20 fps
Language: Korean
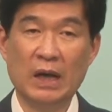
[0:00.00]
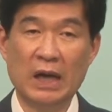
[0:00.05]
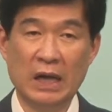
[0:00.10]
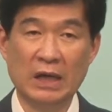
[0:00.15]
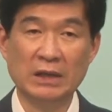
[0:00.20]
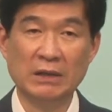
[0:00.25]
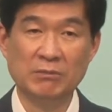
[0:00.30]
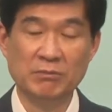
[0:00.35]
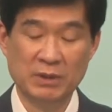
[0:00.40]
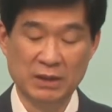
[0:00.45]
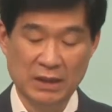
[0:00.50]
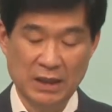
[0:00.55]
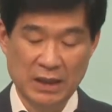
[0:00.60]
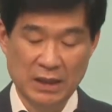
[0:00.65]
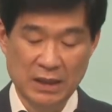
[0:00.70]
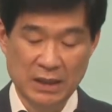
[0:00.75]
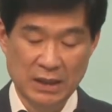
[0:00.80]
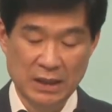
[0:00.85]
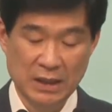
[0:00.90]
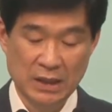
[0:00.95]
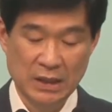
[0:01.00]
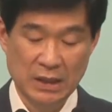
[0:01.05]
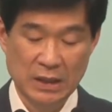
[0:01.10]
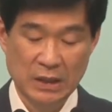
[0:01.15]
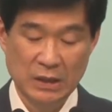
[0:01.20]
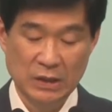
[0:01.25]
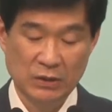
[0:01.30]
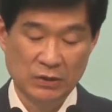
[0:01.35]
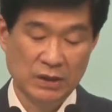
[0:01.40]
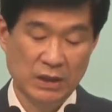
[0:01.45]
아닙니다.
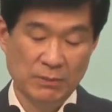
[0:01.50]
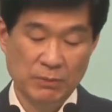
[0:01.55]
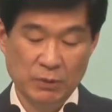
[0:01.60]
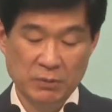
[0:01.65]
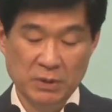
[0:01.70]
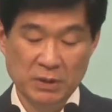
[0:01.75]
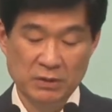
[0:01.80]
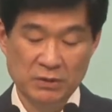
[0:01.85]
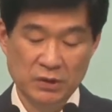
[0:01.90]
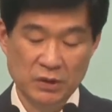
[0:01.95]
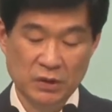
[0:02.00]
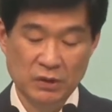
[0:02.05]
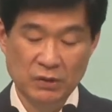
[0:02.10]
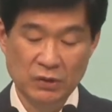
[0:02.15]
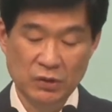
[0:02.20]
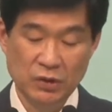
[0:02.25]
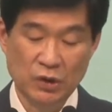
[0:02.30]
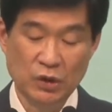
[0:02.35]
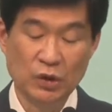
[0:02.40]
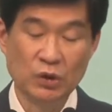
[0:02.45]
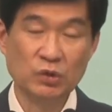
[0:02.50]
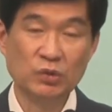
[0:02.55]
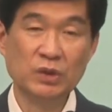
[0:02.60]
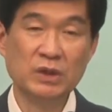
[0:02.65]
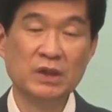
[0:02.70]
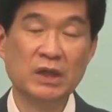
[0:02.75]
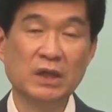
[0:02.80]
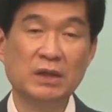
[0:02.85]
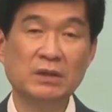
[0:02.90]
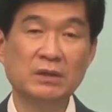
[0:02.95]
여기에 보면은요,
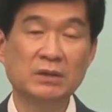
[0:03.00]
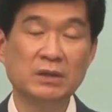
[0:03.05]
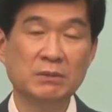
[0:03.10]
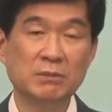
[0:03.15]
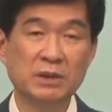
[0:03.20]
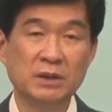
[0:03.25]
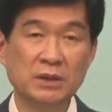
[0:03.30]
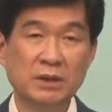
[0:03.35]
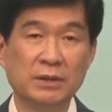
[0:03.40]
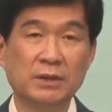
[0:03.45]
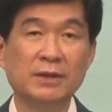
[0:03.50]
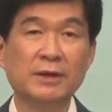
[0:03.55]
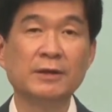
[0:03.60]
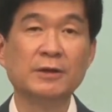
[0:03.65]
거룩이라는 의미는